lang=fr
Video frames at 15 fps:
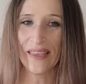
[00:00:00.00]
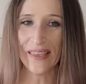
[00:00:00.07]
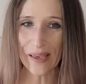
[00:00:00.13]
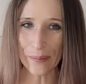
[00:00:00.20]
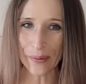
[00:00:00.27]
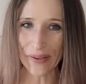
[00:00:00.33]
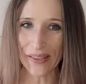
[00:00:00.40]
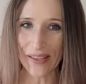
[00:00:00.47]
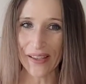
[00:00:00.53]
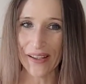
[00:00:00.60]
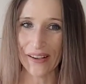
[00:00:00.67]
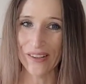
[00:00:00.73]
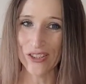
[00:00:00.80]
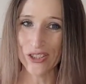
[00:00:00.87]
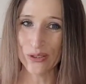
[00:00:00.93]
Et après,
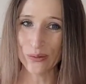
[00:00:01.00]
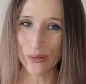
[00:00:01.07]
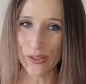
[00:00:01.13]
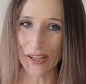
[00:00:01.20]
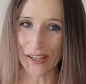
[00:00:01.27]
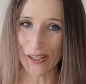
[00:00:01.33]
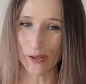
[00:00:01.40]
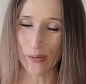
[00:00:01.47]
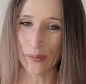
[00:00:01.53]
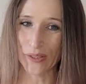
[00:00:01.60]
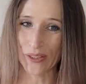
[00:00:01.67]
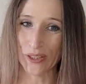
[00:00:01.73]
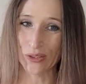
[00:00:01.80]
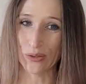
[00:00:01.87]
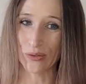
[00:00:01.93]
quand j'ai lu la
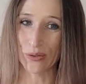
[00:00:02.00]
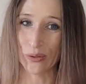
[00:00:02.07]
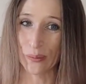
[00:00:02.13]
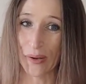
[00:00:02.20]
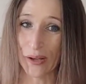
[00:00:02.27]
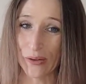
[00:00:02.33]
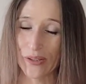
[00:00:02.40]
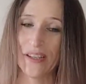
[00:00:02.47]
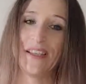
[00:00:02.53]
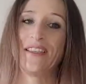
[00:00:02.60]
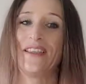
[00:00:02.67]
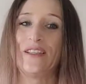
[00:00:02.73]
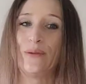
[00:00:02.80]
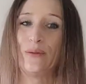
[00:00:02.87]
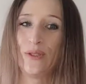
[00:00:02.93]
recommandation de ma
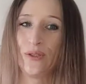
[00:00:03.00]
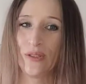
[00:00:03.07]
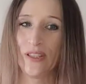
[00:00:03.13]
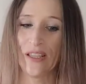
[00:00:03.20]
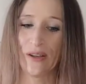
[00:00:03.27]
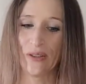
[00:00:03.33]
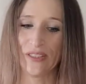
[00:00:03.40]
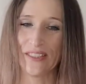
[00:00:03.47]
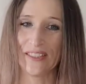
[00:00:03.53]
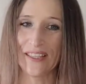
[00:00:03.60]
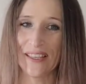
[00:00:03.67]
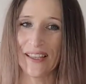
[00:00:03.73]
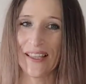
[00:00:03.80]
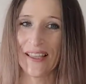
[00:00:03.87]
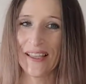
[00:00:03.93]
collègue qui lui donnait aussi,